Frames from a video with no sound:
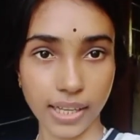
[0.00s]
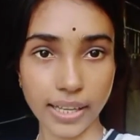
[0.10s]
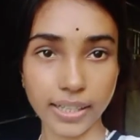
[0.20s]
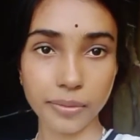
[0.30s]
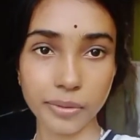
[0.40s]

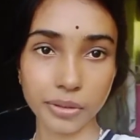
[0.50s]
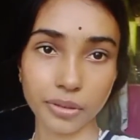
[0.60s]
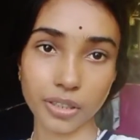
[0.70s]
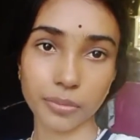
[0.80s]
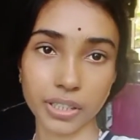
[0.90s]
এই দেখো
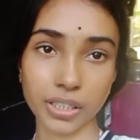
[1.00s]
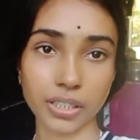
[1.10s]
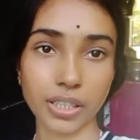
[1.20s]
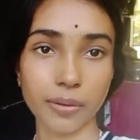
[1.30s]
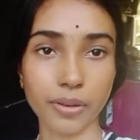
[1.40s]
বন্ধুরা তোমাদের
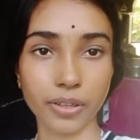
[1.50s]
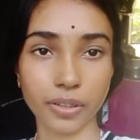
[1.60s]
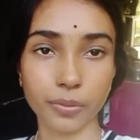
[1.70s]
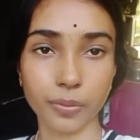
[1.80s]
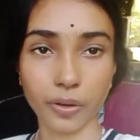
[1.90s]
সাথে আবার
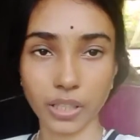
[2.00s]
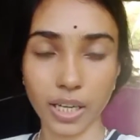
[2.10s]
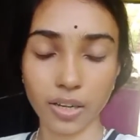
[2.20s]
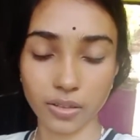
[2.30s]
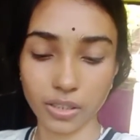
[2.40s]
অনেকক্ষণ পর
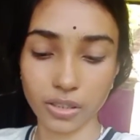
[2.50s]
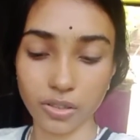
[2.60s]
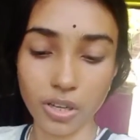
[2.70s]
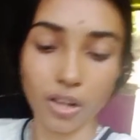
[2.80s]
দেখা হচ্ছে তো